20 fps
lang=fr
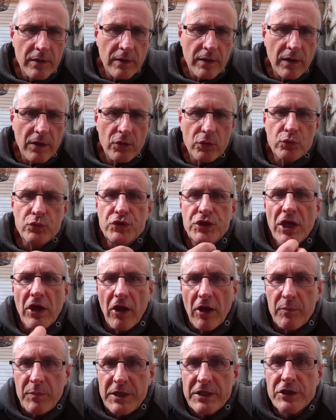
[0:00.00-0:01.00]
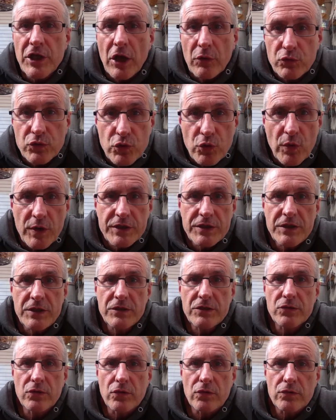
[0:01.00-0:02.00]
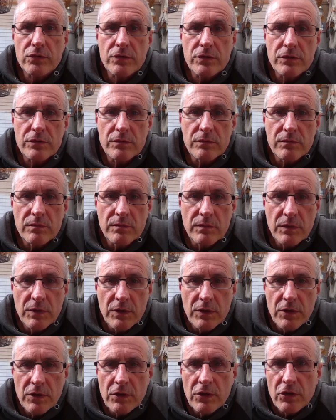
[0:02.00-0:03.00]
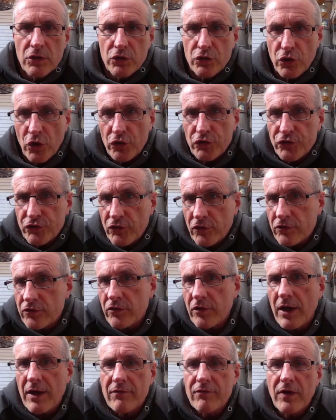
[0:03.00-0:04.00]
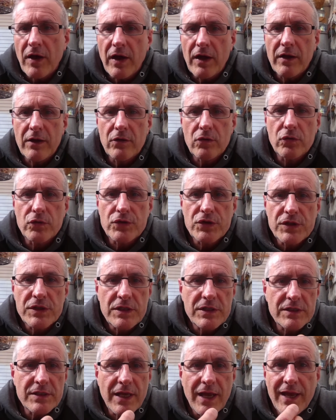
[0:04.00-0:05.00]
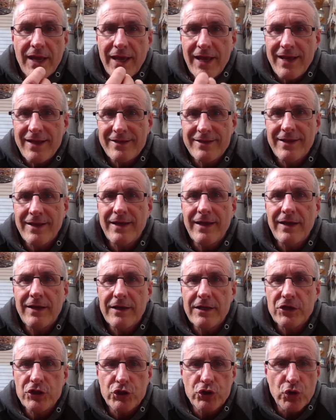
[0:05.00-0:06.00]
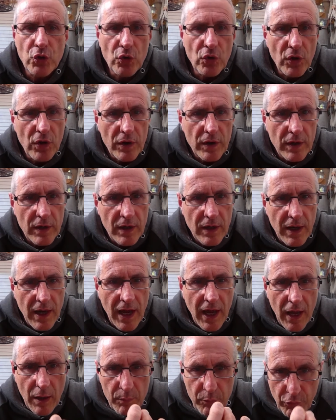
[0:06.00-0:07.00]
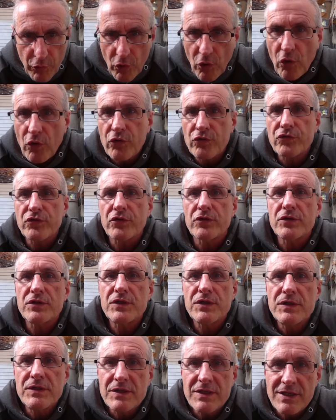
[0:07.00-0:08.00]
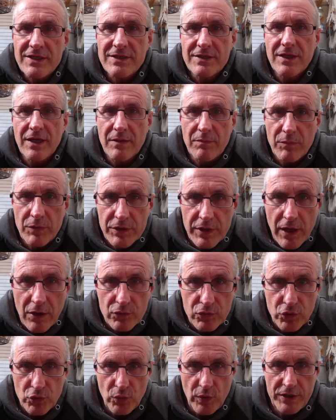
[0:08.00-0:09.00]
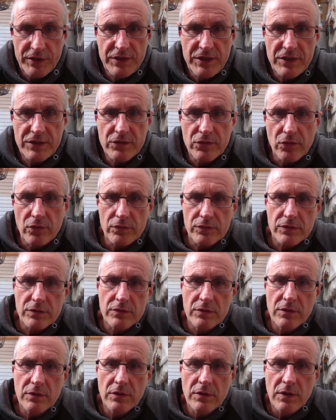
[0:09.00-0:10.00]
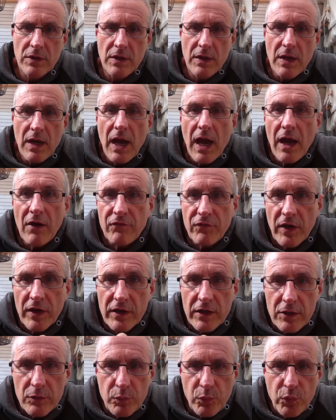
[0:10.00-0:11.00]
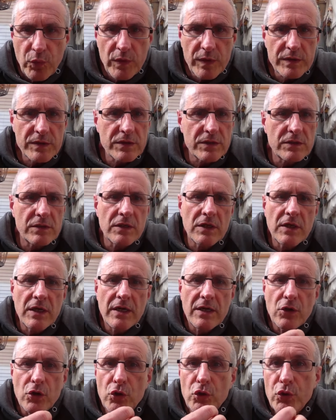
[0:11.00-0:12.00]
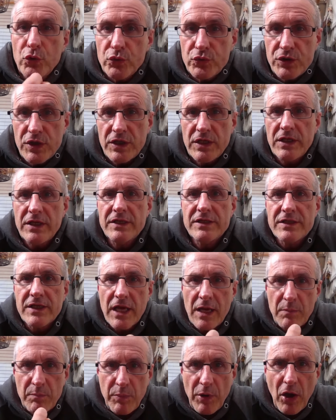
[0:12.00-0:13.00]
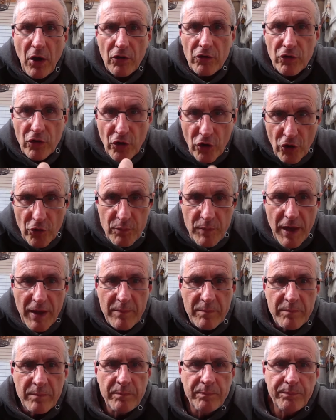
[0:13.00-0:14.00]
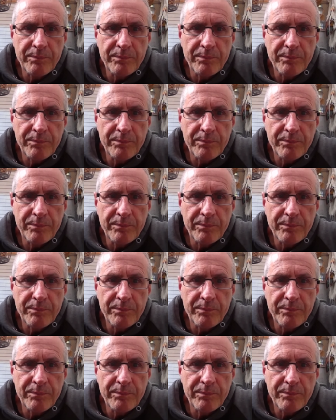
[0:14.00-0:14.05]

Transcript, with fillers: Euh, une thérapie d'auto-assistance. Notre travail consiste à aider les gens à apprendre ce système d'auto-assistance afin qu'ils puissent l'utiliser par eux-mêmes.